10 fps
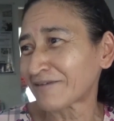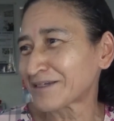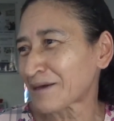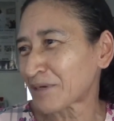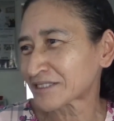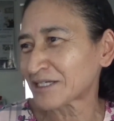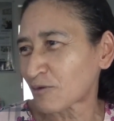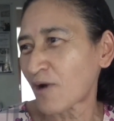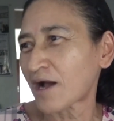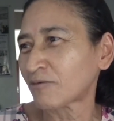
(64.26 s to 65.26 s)
ela vai abastecendo
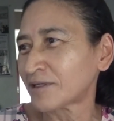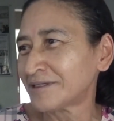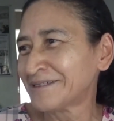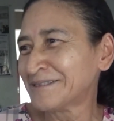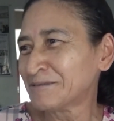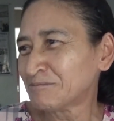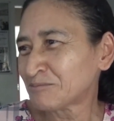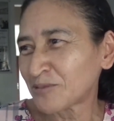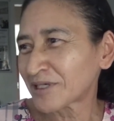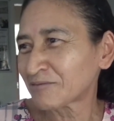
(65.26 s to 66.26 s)
com água,
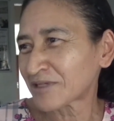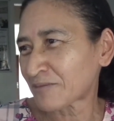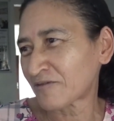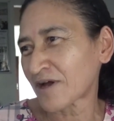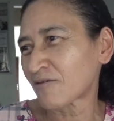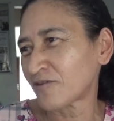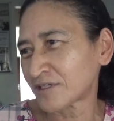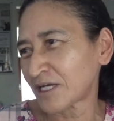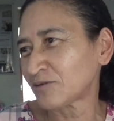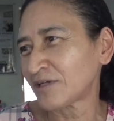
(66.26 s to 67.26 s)
porque não dá para ficar com o
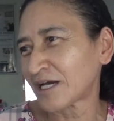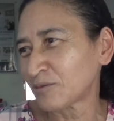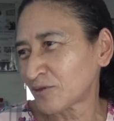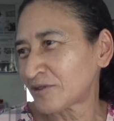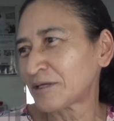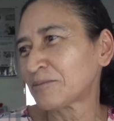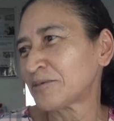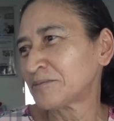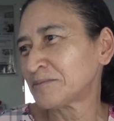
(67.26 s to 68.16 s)
ventilador ligado muito tempo.